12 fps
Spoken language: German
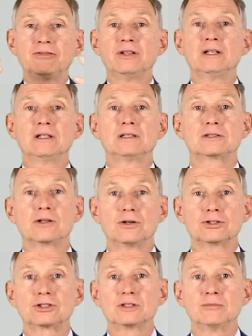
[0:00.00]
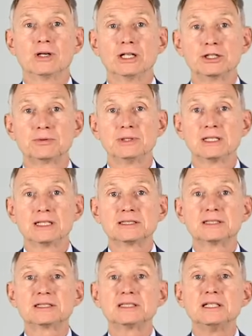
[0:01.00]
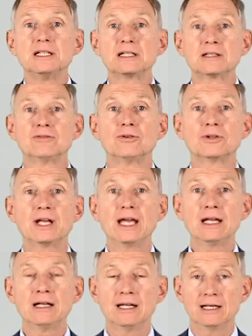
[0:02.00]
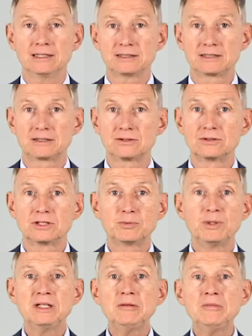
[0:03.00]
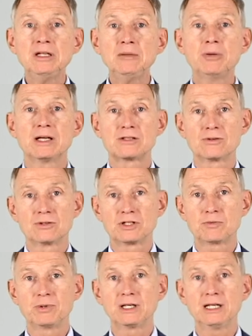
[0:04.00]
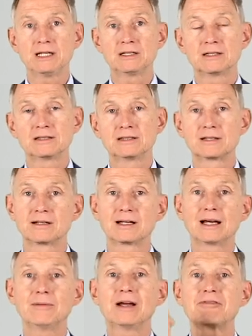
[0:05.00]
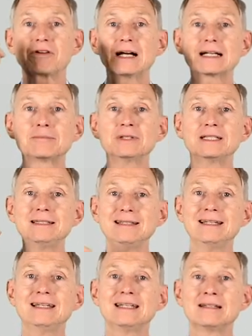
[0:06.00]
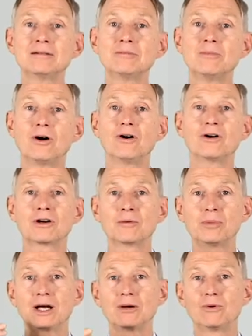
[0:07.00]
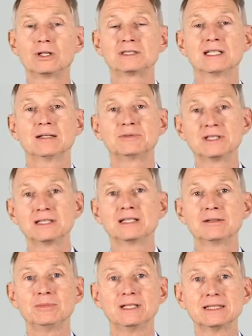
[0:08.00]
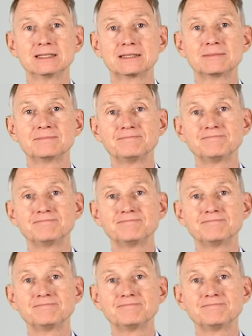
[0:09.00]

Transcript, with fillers: Fitnesscoach zum Beispiel, der sitzt irgendwo in England und ich bin ihm nie persönlich begegnet. Aber er fragt mich jeden Morgen per WhatsApp sinngemäß,